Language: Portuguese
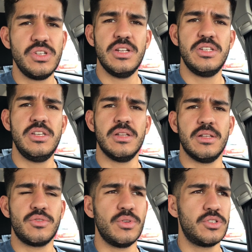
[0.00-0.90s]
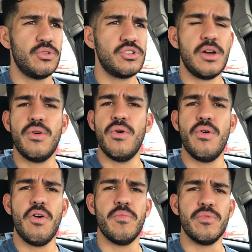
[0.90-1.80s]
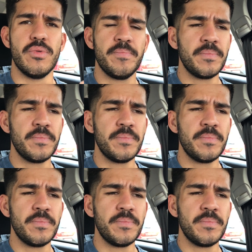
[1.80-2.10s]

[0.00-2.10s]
dia a dia, nas coisas que eu já como,